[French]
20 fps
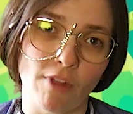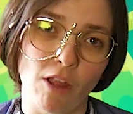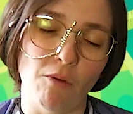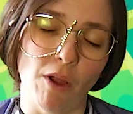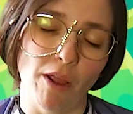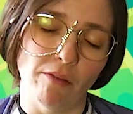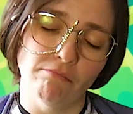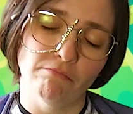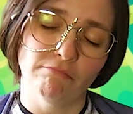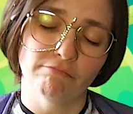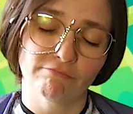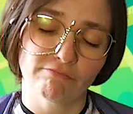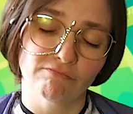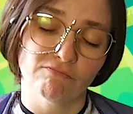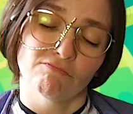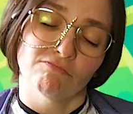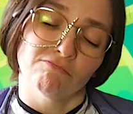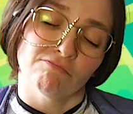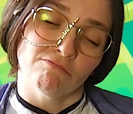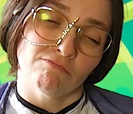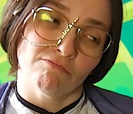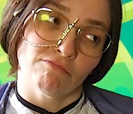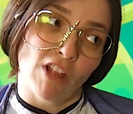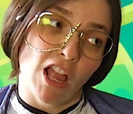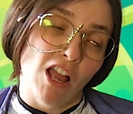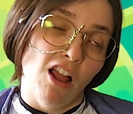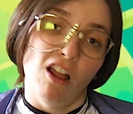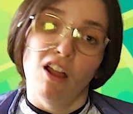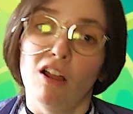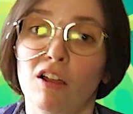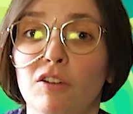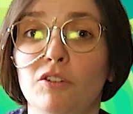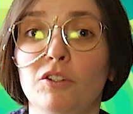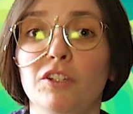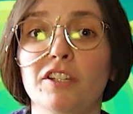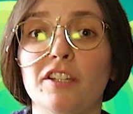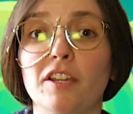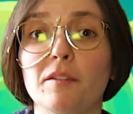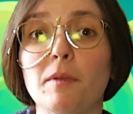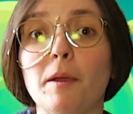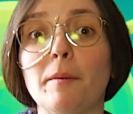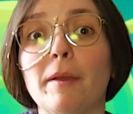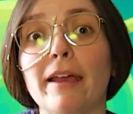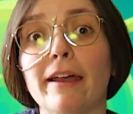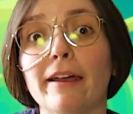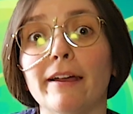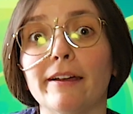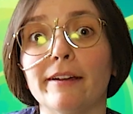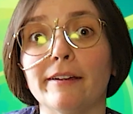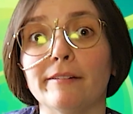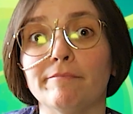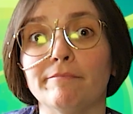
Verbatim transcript: Ouais. Une idée de ma mère.